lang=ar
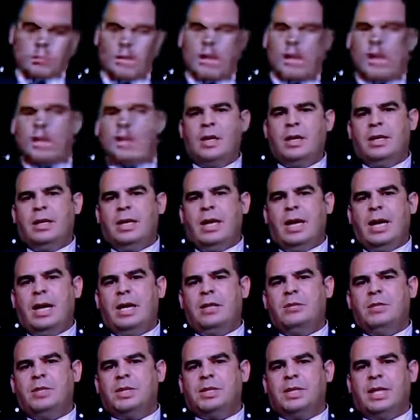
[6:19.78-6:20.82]
لا
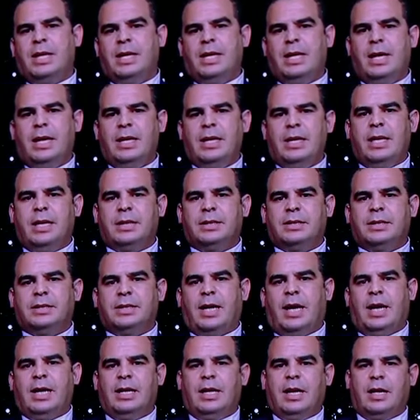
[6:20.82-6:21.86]
المسألة لا
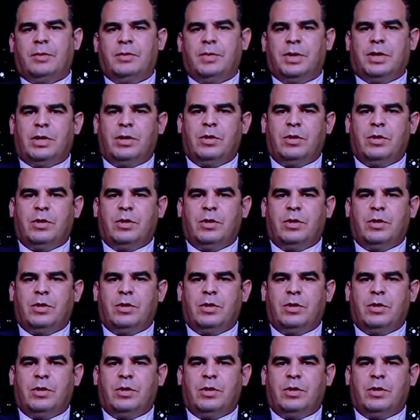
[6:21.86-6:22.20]
تتعلق بكون